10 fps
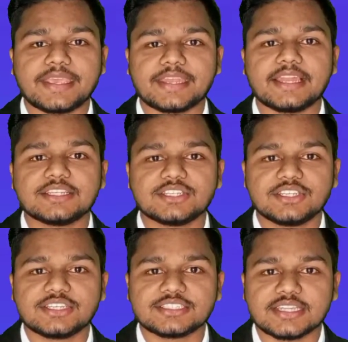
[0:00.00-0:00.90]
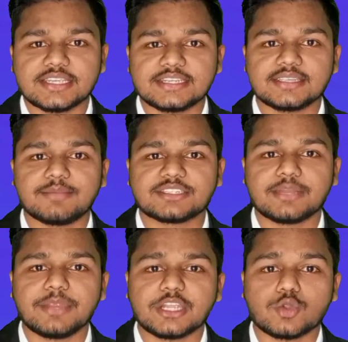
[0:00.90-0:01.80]
मैकेनिकल इंजीनियरिंग के सेकेंड
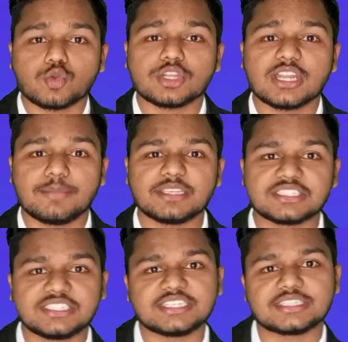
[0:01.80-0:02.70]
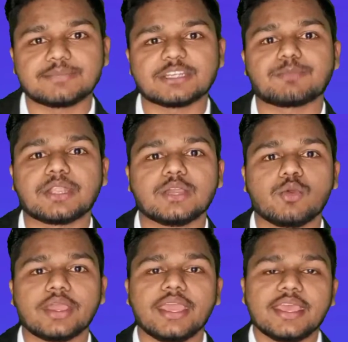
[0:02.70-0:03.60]
सेमेस्टर में टोटल हमें बेसिक सब्जेक्ट पढ़ने
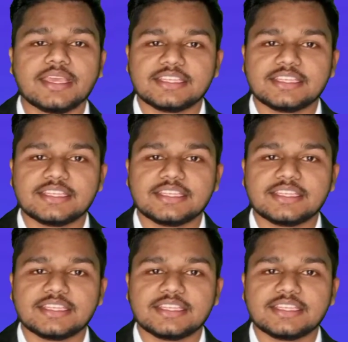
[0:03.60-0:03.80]
होंगे